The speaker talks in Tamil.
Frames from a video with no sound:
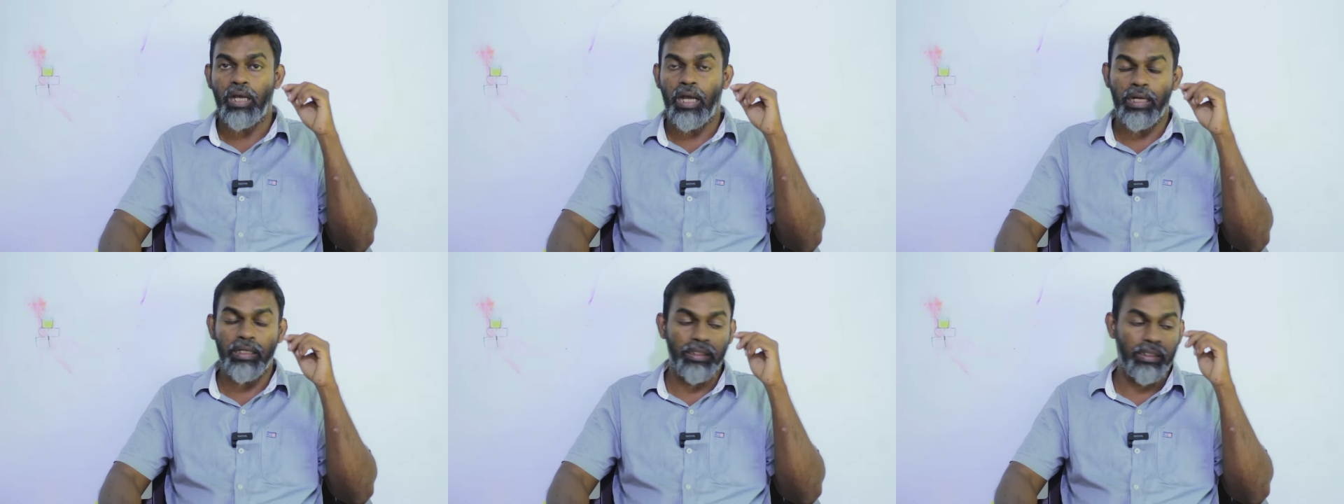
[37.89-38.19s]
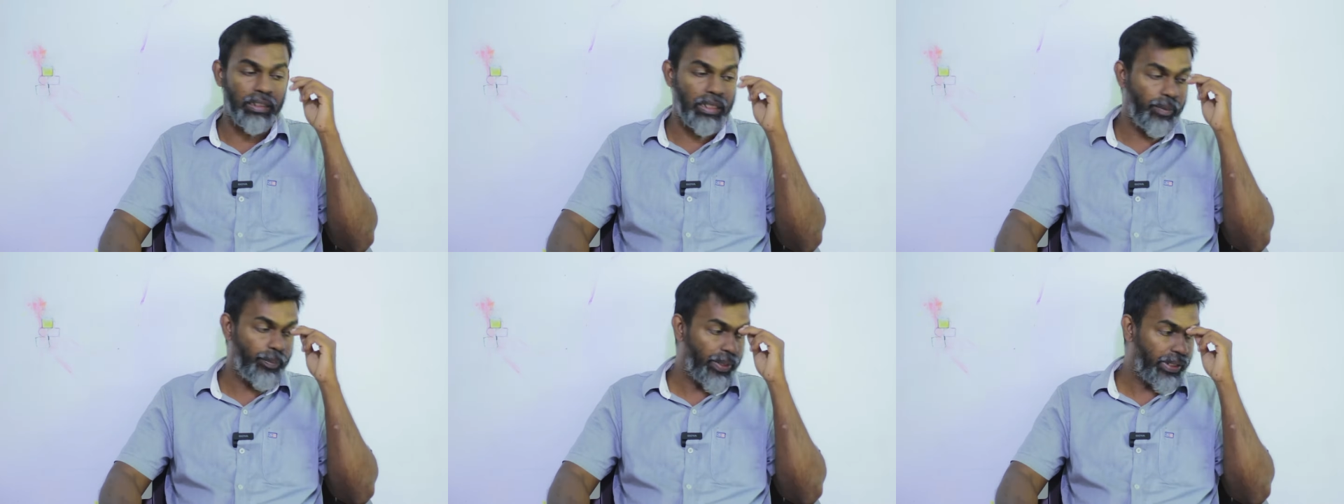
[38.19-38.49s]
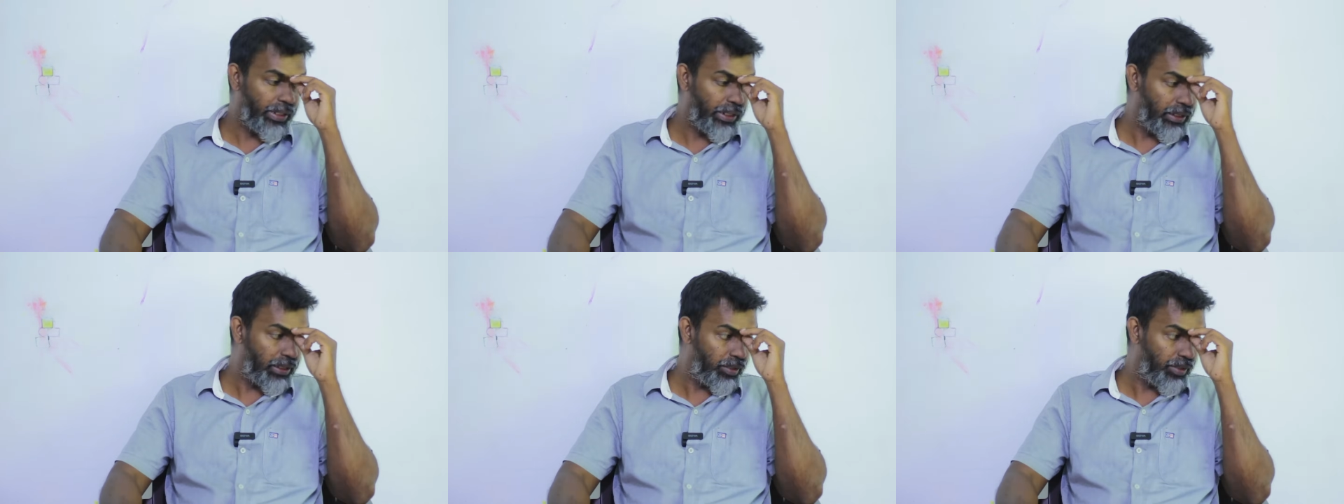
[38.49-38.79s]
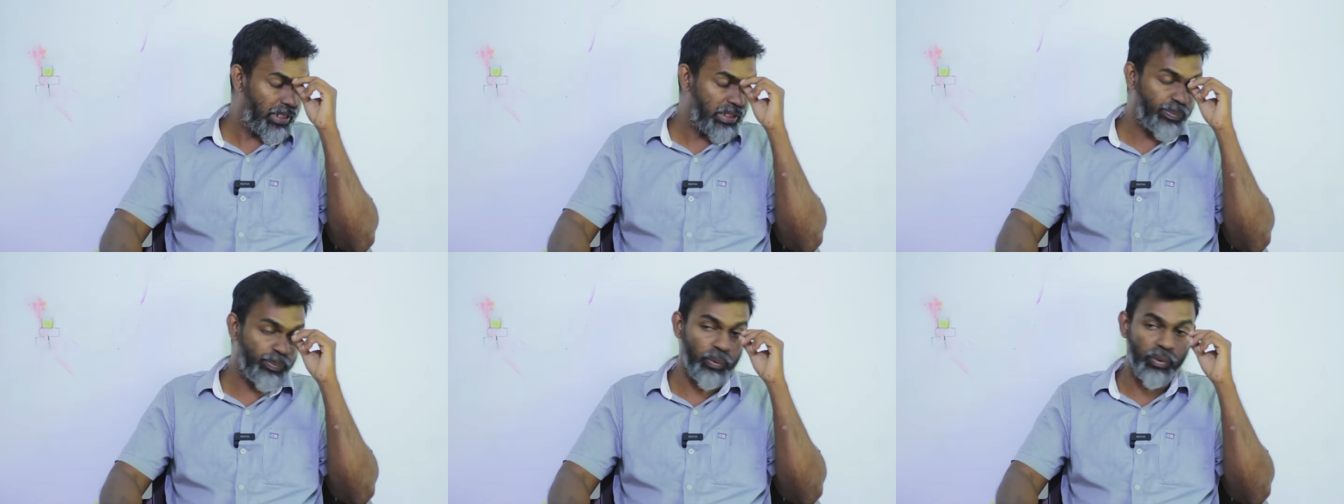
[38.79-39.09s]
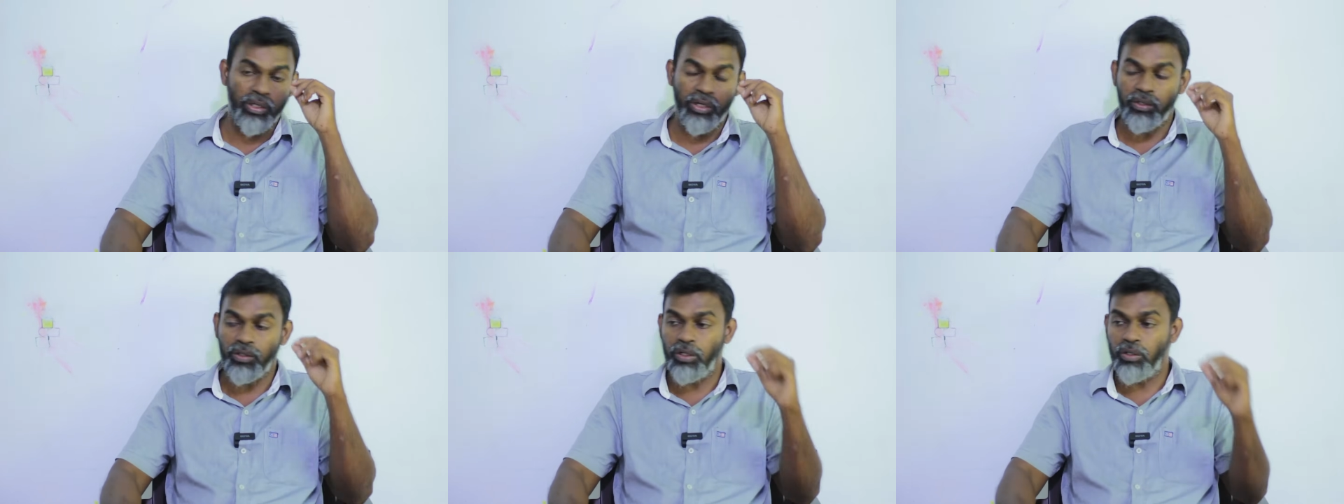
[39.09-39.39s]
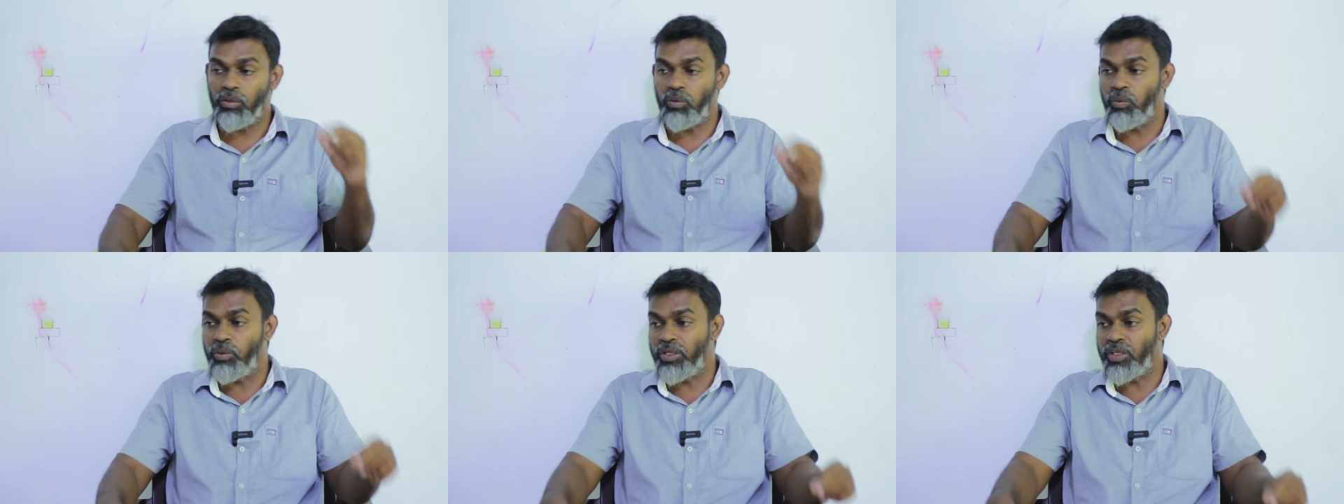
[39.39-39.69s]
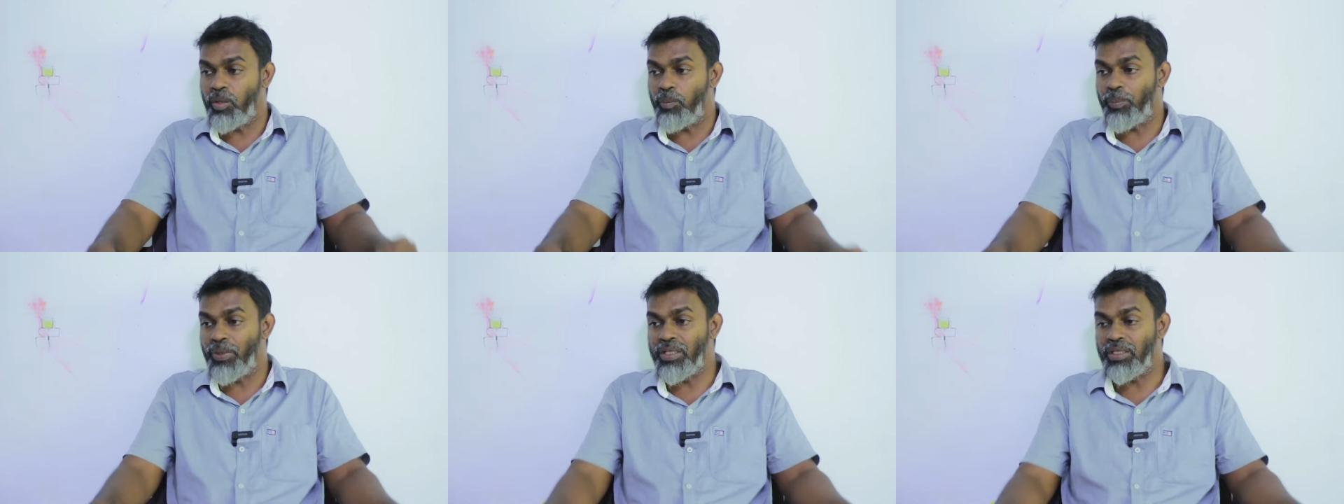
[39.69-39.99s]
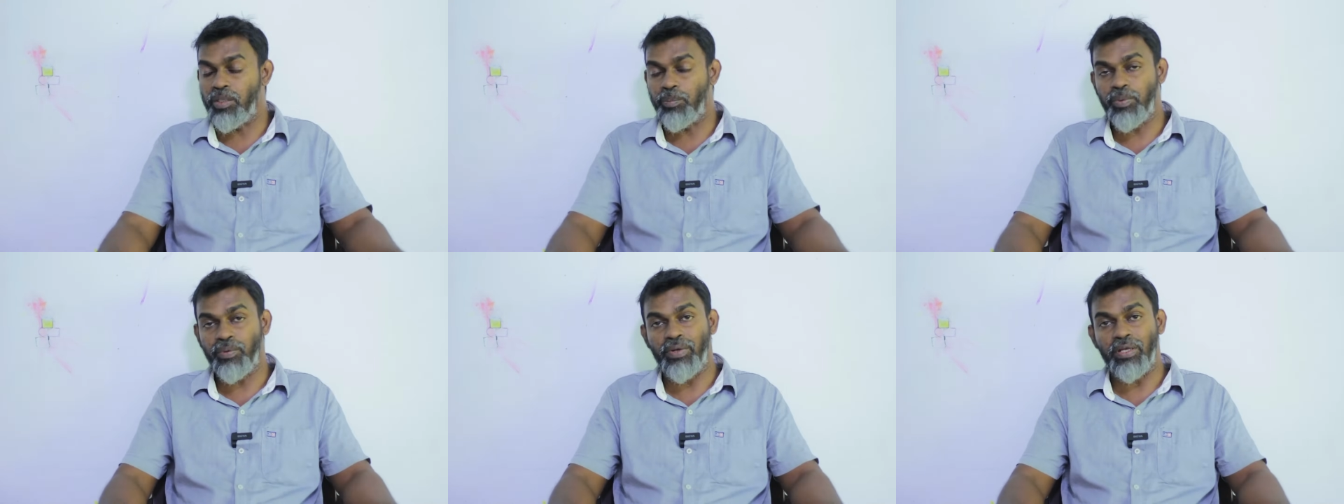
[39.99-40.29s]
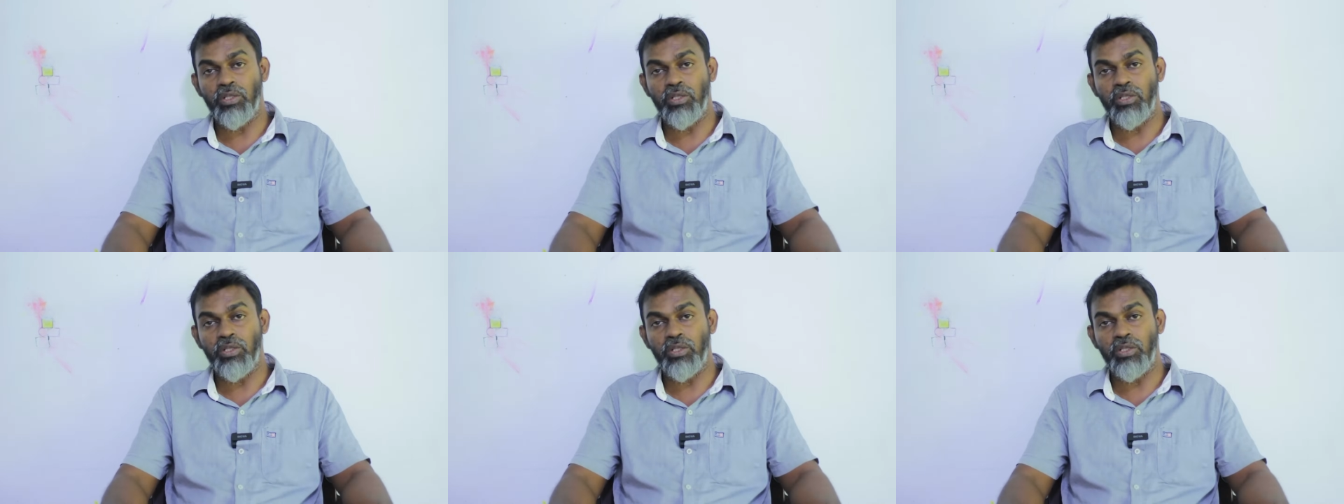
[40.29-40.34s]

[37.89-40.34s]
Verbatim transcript: காணுகள்ல பதினஞ்சு வயசு புள்ளையோட கூட்டிக்கம் பேத்து இப்போ